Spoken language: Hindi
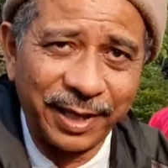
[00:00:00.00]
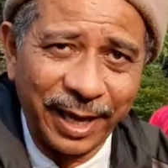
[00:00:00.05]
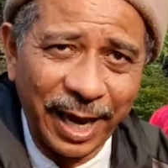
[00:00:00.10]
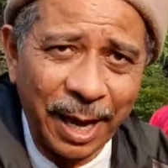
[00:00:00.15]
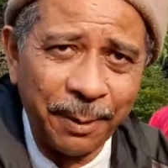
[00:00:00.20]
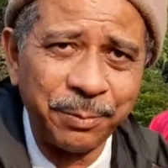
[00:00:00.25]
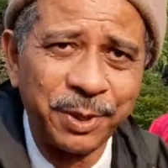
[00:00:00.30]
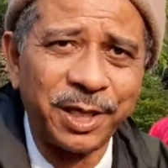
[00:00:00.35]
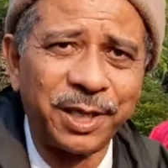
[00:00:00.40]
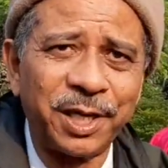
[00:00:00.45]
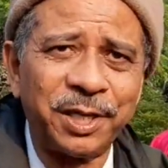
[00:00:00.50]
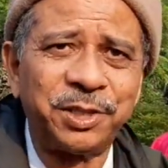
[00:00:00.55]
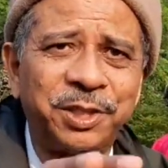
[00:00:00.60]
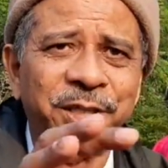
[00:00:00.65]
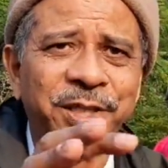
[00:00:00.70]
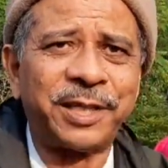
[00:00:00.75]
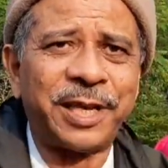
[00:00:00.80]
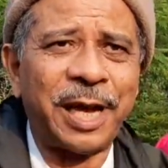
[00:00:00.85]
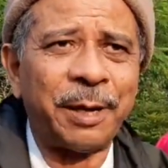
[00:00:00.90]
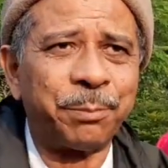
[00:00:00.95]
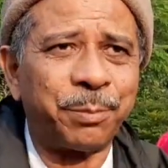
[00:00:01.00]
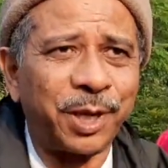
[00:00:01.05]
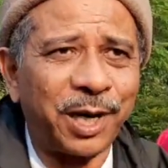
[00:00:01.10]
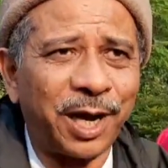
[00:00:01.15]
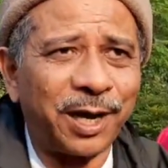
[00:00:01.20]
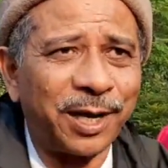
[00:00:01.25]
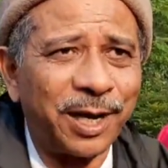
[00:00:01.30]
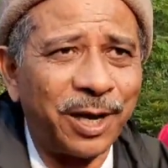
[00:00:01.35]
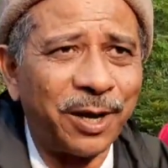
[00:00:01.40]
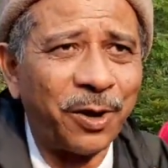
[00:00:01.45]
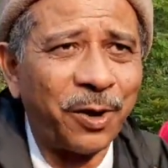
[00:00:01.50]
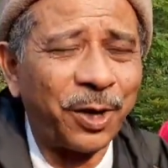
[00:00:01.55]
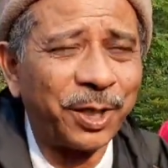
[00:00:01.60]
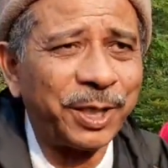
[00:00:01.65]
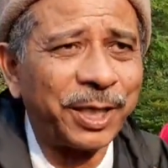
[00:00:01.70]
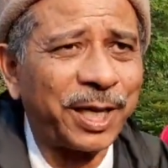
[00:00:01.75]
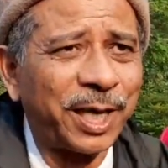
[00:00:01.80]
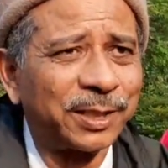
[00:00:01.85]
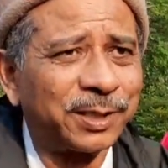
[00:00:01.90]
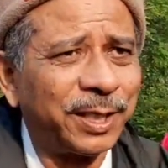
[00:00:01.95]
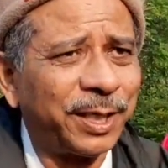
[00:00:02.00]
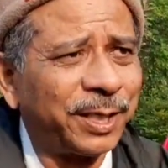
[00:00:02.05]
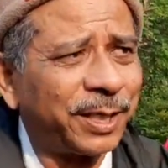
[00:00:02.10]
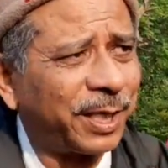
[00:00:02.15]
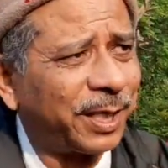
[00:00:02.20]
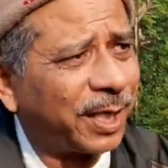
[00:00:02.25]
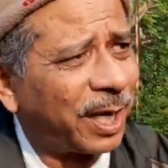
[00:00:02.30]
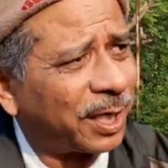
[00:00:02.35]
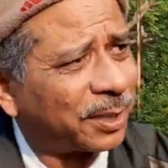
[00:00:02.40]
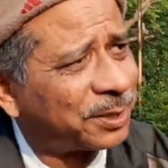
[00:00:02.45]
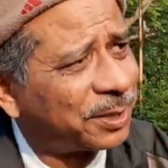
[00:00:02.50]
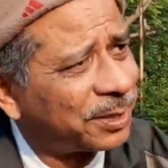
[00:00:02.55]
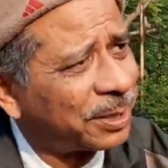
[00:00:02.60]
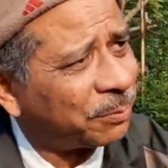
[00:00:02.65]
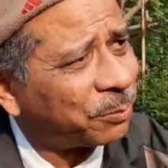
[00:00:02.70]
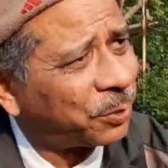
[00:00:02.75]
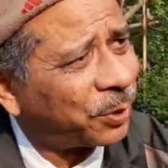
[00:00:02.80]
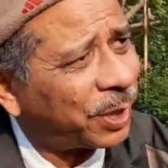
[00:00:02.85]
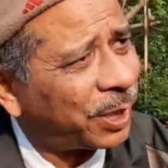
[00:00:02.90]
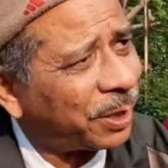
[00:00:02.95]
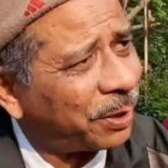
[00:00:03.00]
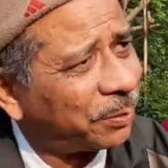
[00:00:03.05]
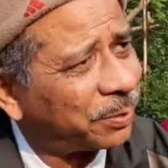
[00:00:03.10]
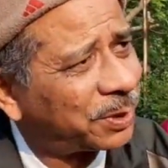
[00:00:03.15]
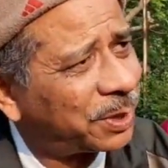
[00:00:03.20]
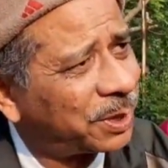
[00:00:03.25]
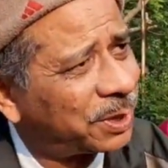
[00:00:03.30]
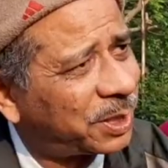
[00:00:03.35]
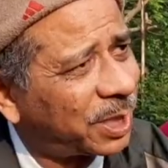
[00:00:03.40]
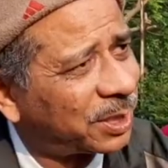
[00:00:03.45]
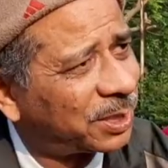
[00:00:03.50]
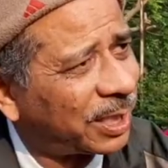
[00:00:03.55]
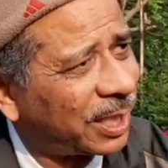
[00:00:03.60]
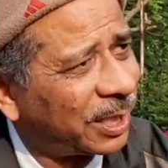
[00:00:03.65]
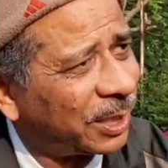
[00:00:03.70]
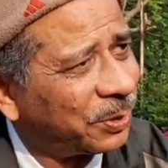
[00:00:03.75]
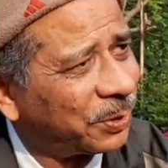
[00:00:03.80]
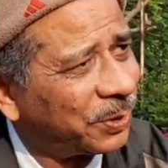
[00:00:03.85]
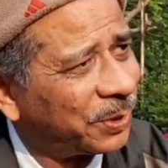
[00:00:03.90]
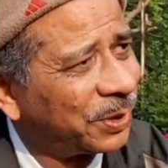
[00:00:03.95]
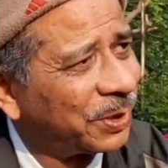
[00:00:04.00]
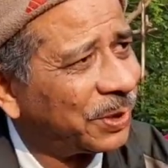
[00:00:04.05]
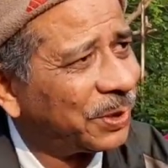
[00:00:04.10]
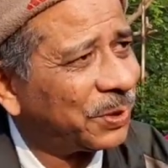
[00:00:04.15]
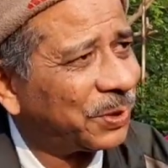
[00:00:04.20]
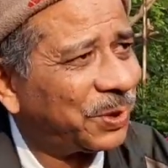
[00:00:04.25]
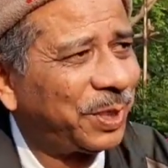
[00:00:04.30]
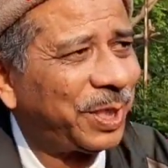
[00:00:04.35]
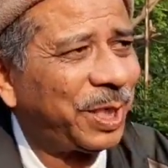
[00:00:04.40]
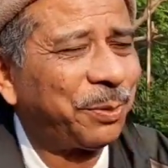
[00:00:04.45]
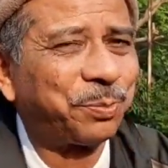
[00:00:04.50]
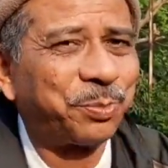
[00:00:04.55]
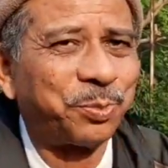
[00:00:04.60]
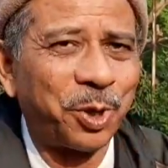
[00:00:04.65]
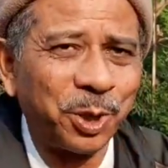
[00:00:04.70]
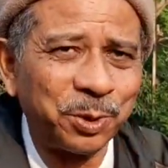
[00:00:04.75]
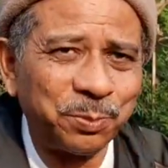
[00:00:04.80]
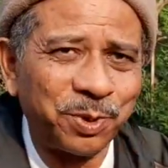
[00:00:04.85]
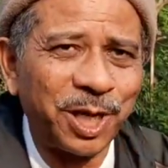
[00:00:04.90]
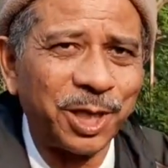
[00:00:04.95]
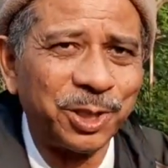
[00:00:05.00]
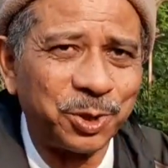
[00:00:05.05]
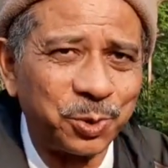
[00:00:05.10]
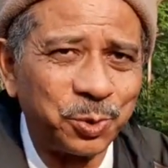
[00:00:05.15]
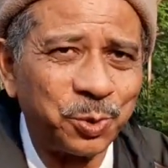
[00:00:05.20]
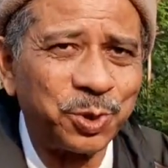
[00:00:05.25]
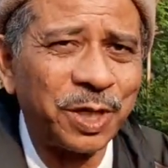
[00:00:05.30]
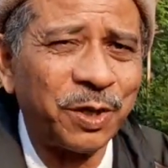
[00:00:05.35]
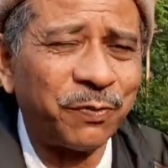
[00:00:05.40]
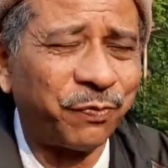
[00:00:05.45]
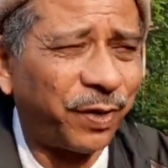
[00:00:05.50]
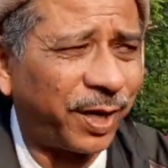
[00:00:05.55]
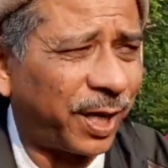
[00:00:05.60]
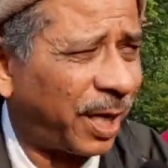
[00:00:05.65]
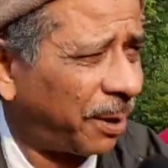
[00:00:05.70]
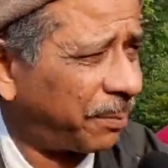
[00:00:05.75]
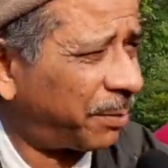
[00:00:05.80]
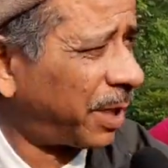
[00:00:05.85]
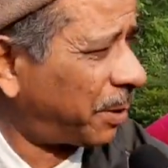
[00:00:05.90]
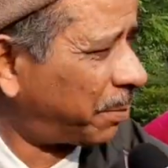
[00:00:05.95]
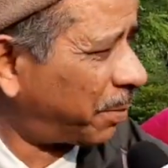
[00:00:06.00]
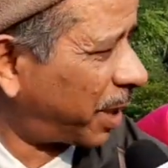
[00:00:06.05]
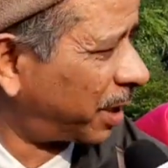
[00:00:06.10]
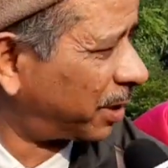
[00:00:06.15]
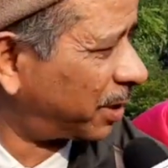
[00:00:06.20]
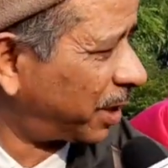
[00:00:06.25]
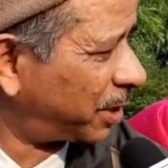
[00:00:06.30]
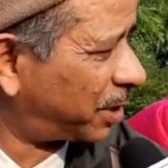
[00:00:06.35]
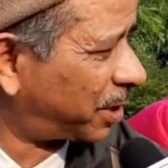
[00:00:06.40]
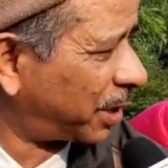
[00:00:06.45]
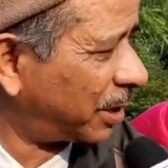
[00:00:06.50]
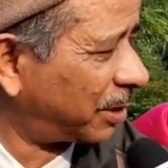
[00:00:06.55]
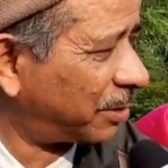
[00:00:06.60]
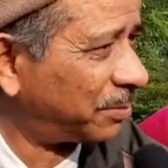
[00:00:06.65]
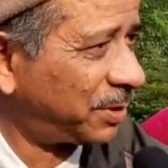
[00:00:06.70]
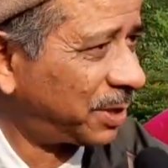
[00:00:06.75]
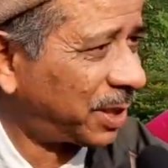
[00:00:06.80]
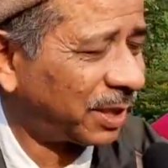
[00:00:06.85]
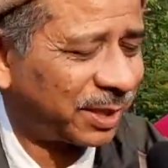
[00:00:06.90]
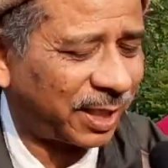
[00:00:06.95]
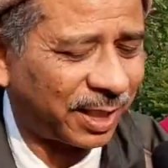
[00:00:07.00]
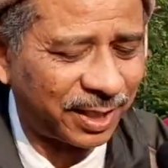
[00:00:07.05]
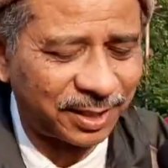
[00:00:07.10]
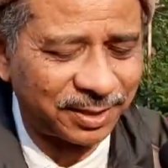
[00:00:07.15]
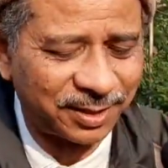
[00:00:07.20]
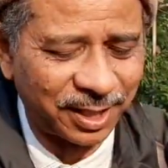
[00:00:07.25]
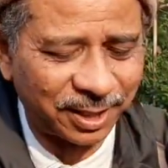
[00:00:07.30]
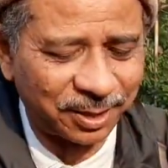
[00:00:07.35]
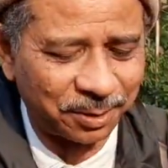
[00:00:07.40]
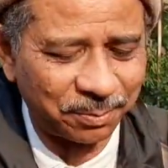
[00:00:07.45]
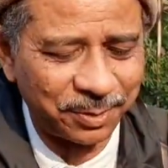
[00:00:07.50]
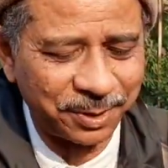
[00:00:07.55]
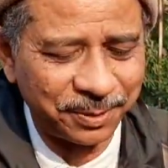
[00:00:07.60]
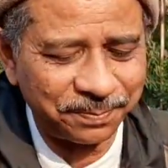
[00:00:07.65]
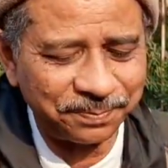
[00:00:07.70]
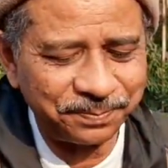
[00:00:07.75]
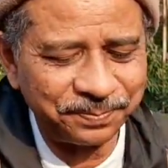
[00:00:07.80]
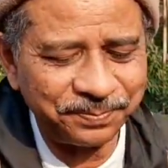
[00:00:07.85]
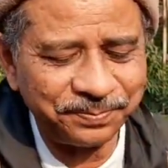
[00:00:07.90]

कैंप डिटेंशन कैंप बनाना है और ये कहते हैं कि एन हमको नहीं की चर्चा नहीं हुई तो ये बहुत बड़ा झूठ है फरेब है हमारे देश के जनता के साथ में